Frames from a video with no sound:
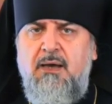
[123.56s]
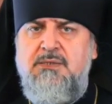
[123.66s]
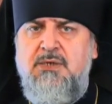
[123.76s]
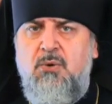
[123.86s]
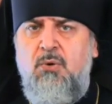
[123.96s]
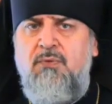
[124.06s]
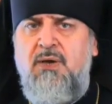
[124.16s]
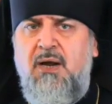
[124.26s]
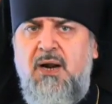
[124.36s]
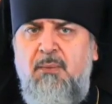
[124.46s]
церковный
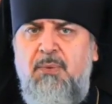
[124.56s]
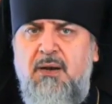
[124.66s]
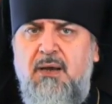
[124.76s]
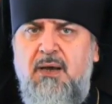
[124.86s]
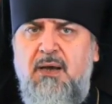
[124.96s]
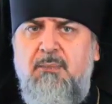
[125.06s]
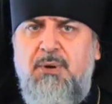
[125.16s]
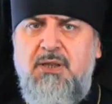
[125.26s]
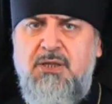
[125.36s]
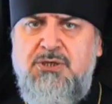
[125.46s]
корабль
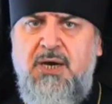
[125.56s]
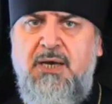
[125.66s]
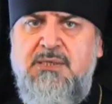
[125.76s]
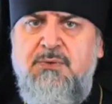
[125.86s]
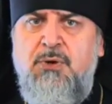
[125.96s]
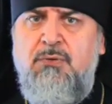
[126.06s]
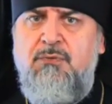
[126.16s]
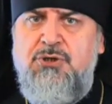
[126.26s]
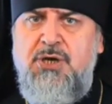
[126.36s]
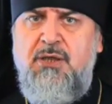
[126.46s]
продолжает свое
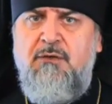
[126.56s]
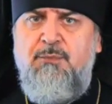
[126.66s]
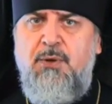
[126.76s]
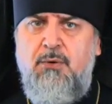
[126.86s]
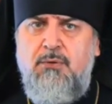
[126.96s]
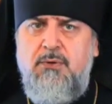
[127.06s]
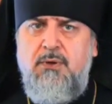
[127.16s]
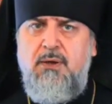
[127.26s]
движение вперед.